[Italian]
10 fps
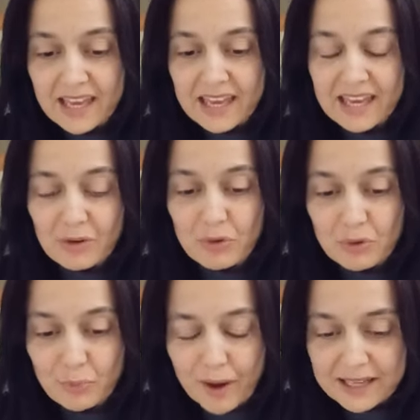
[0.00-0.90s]
eh,
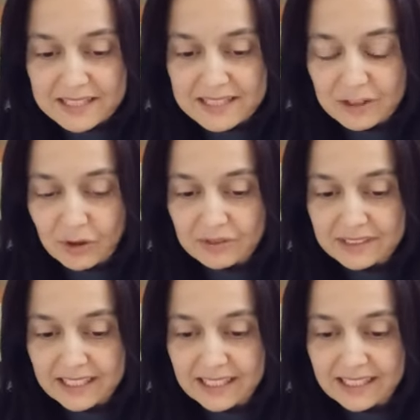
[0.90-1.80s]
occuparsi
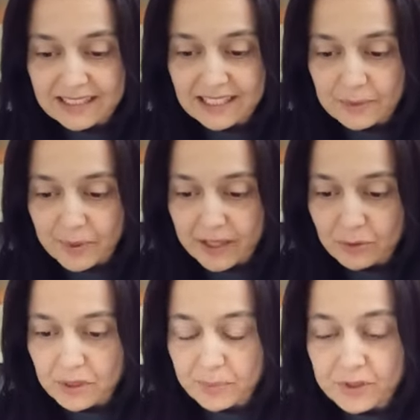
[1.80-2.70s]
no, delle, delle
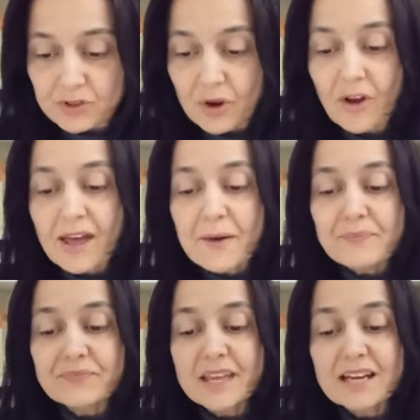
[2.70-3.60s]
pecore. Perciò
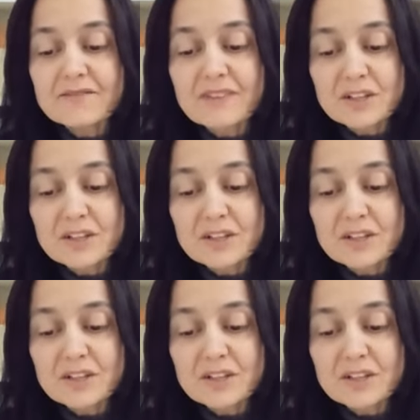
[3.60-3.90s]
nel